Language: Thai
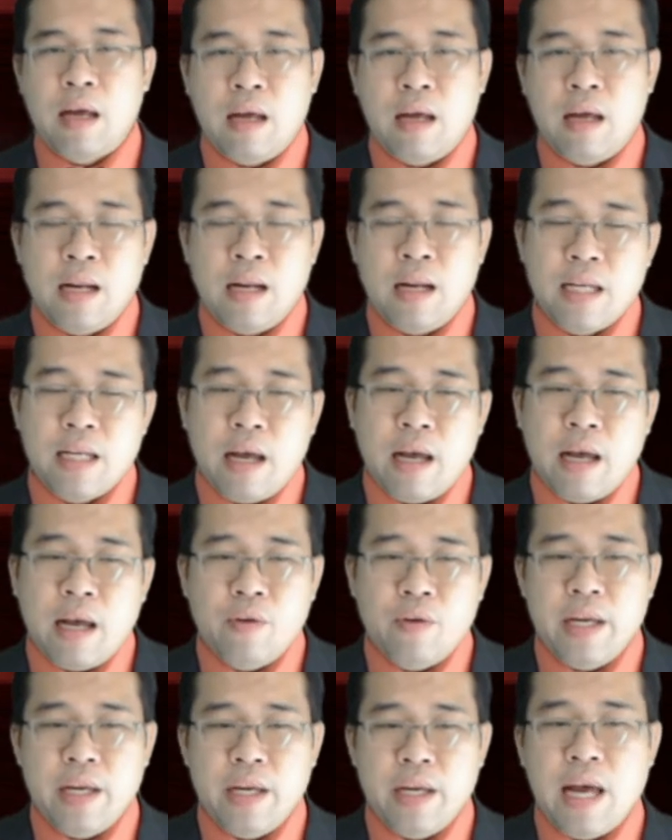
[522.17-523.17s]
อาณาจักรอ
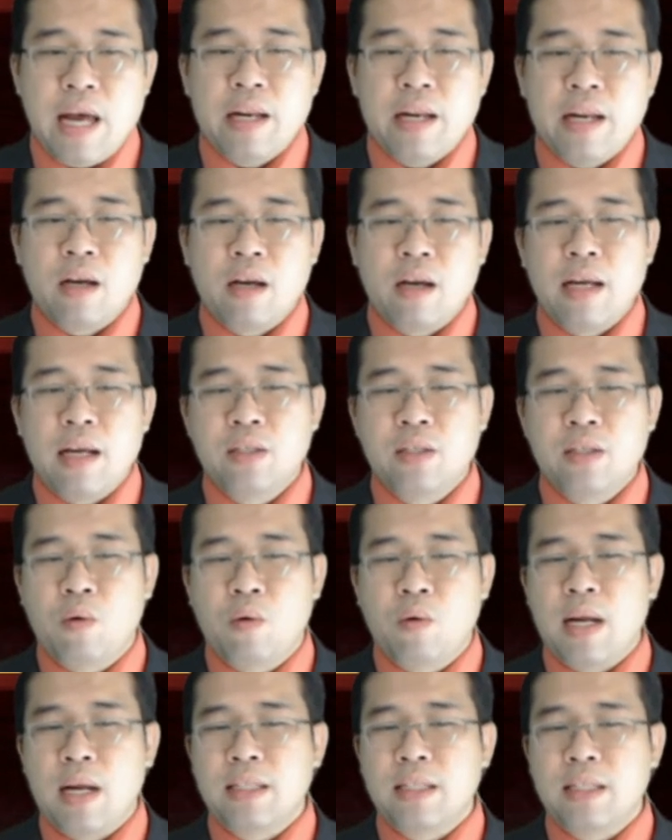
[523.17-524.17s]
ยุธยาเนี่ยก็ได้
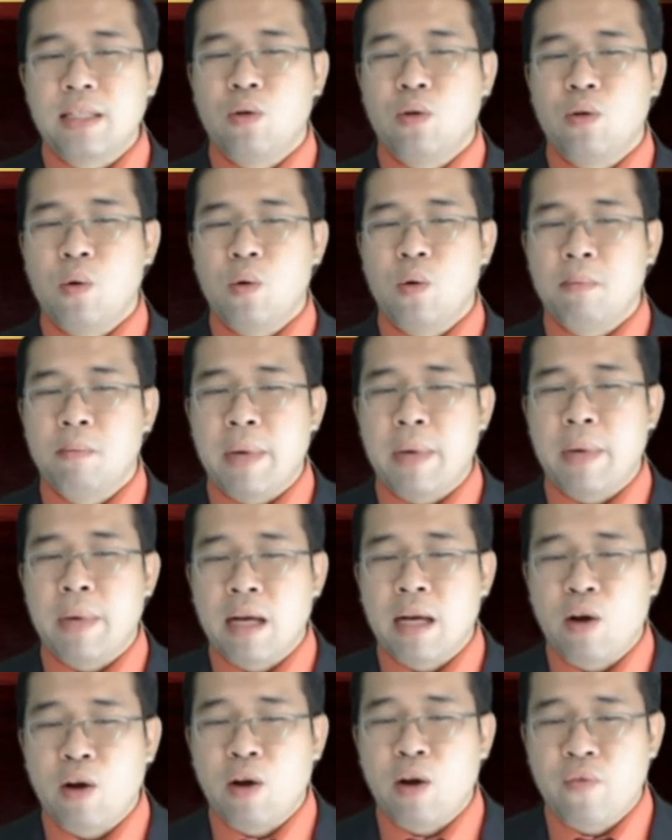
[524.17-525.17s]
ส่งราชทูตไป
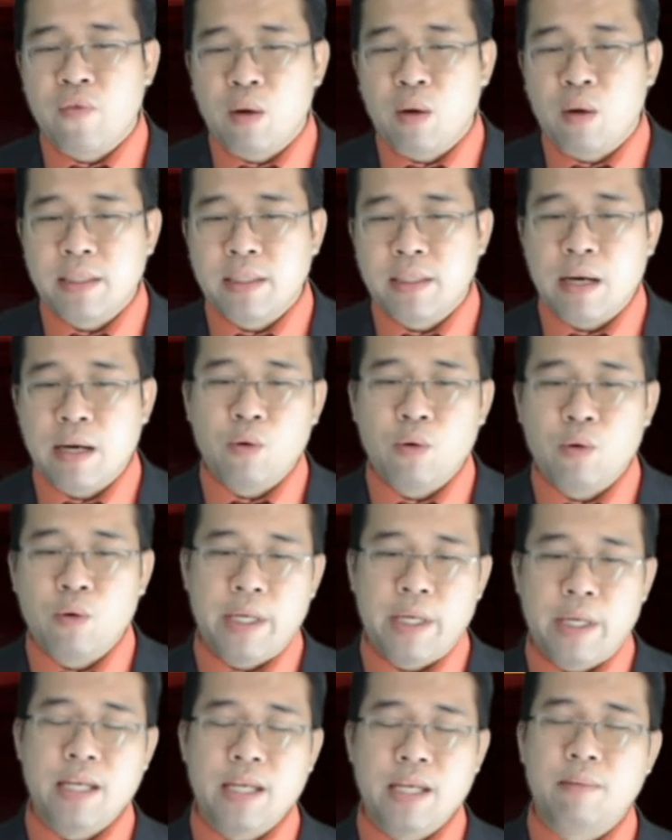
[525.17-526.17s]
เข้าเฝ้าพระเจ้าหลุย
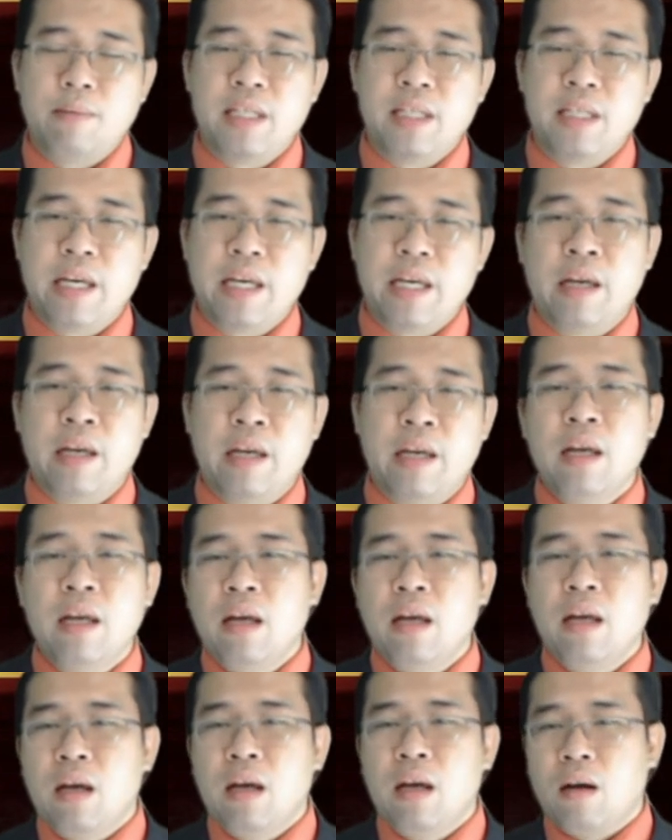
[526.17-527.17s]
ที่
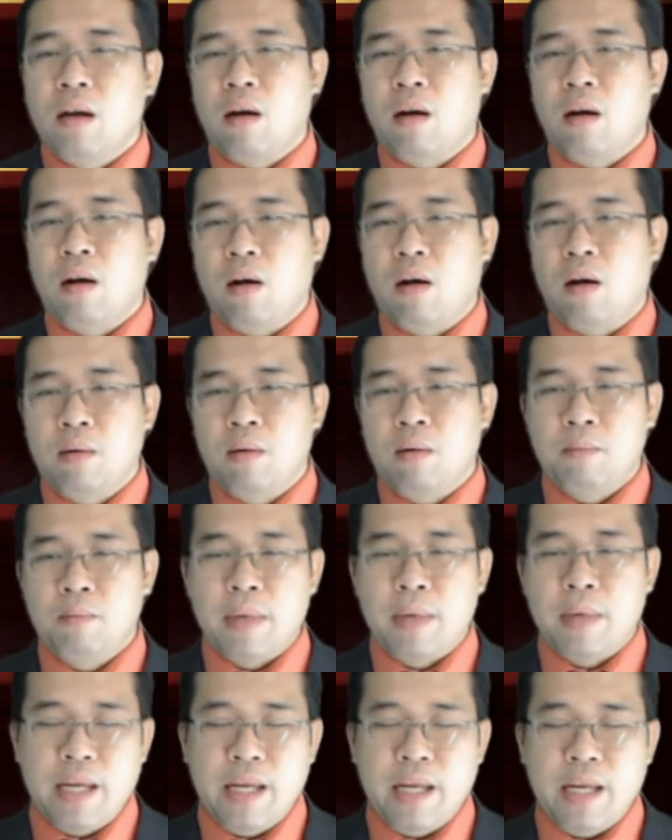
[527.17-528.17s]
14 ของ
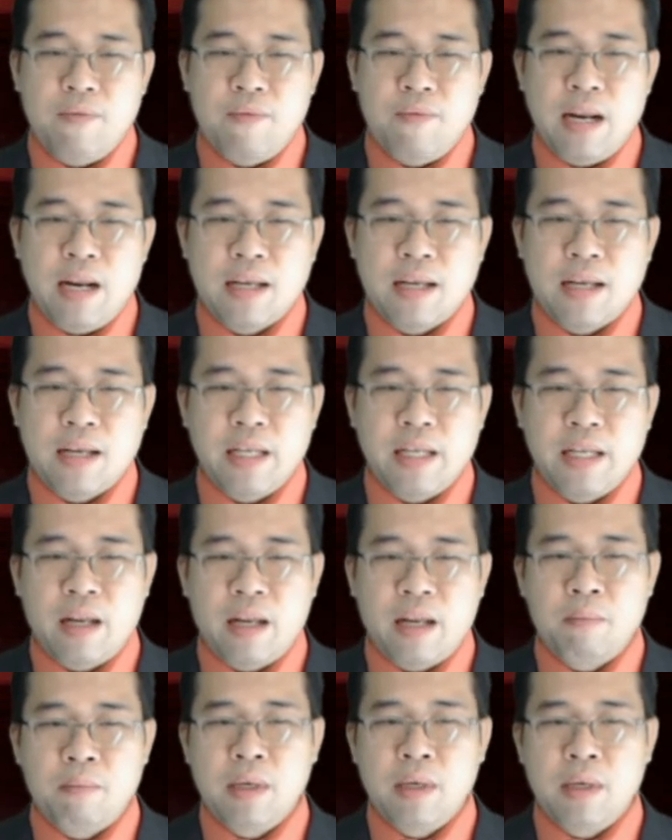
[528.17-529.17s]
ประเทศฝรั่งเศ
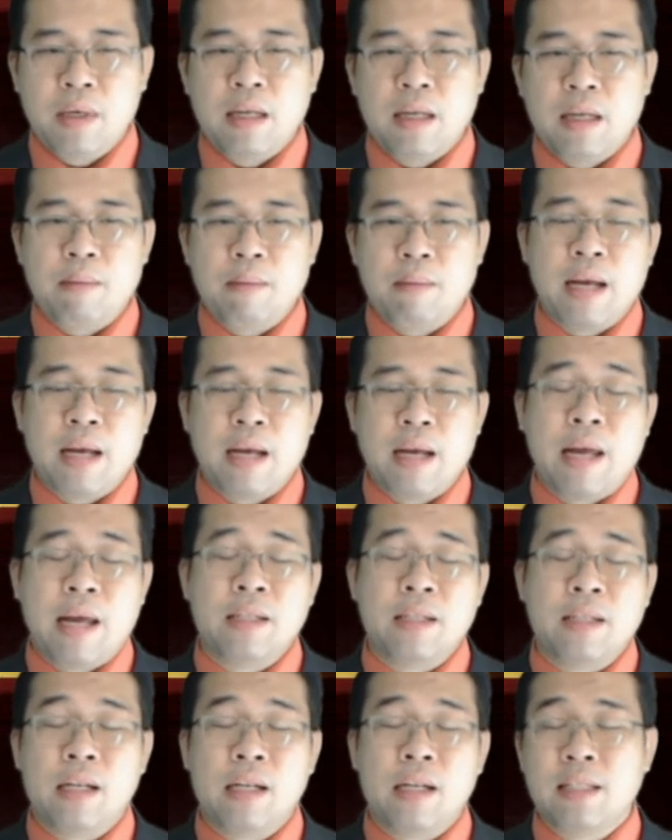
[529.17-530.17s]
ส เพื่อทำการ
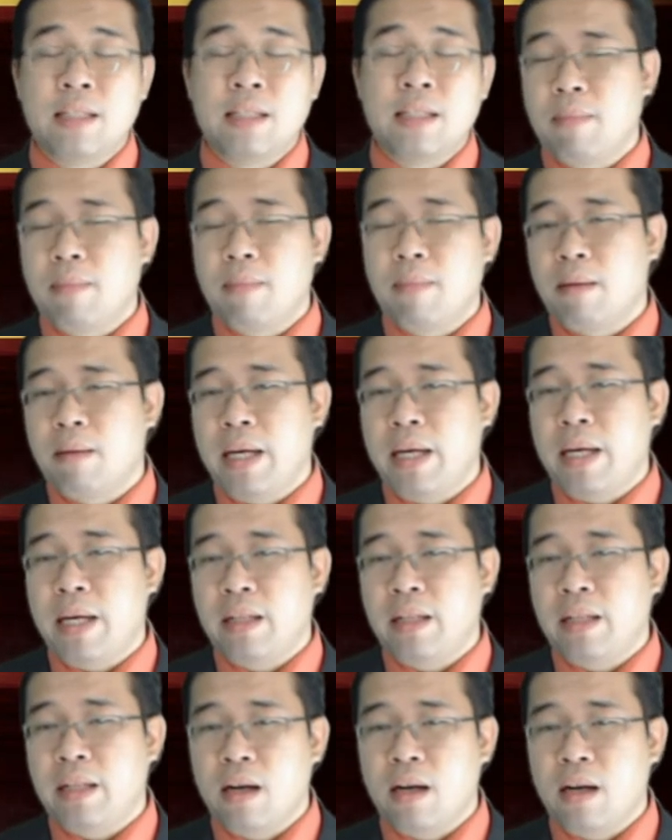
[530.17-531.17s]
เจริญสัมพันธไม
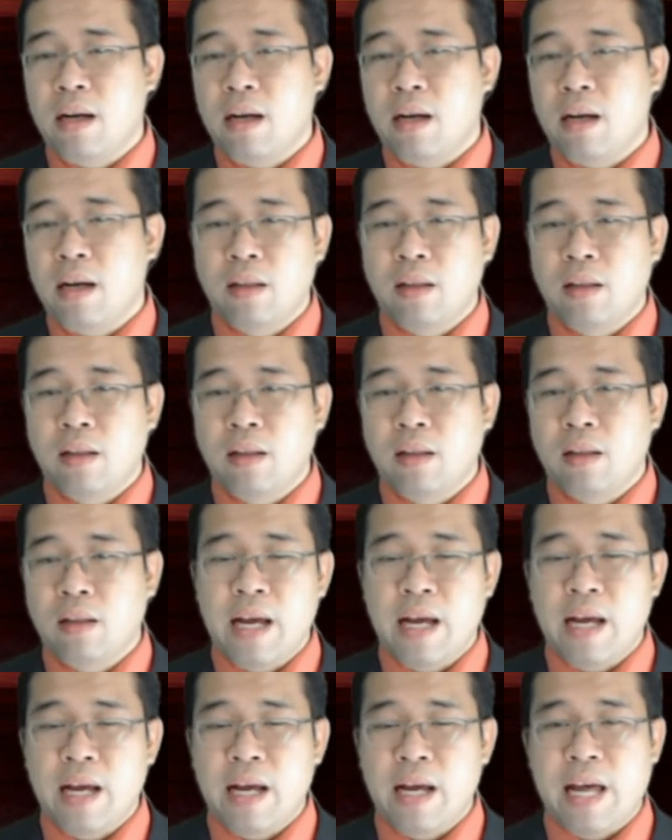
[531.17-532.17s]
ตรีและก็ติดต่อ
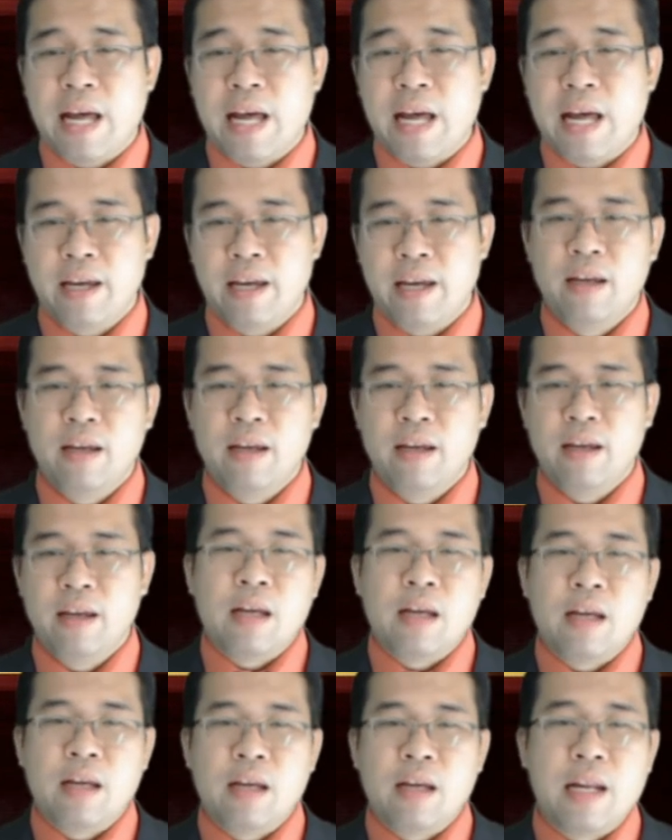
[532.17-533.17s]
ค้าขาย
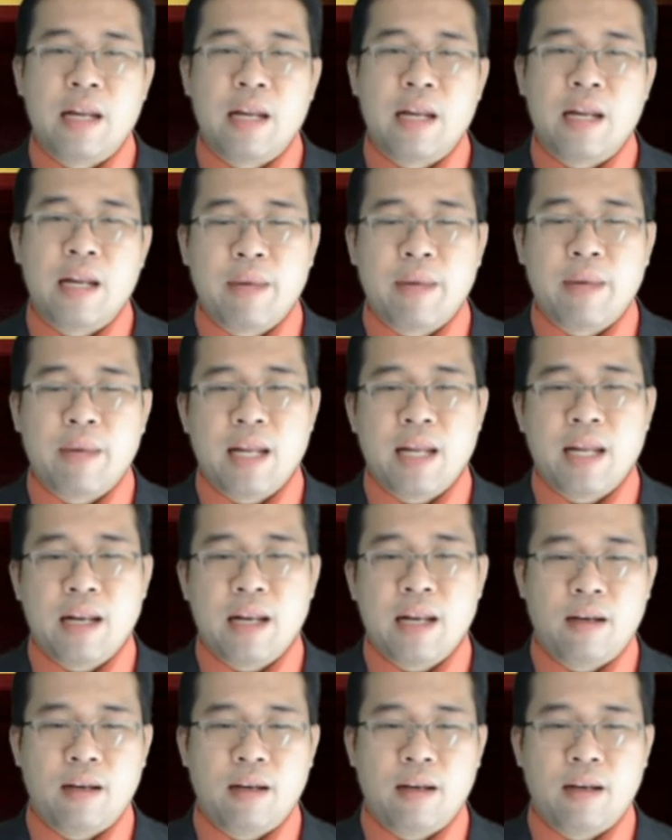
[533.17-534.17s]
กันในสมัย
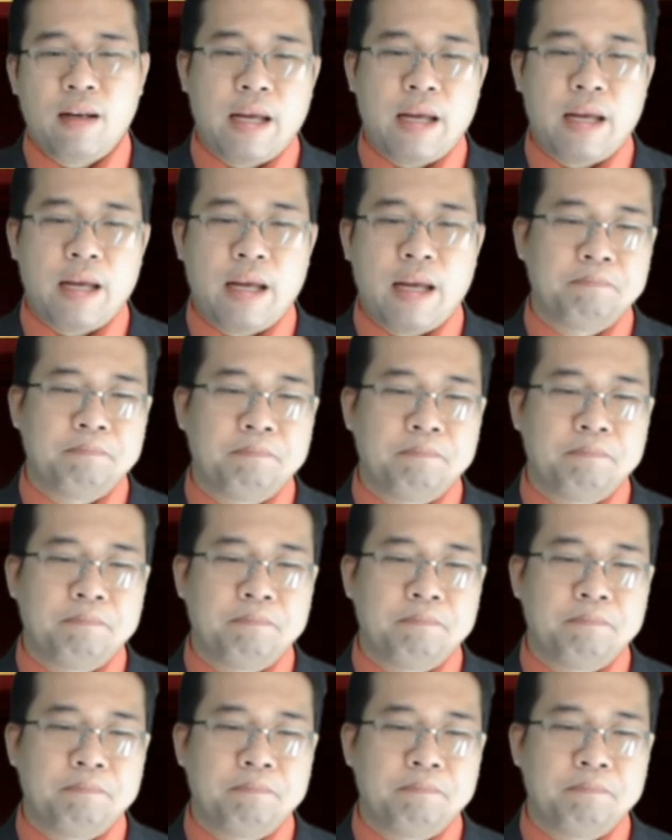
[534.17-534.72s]
ท่านนะครับ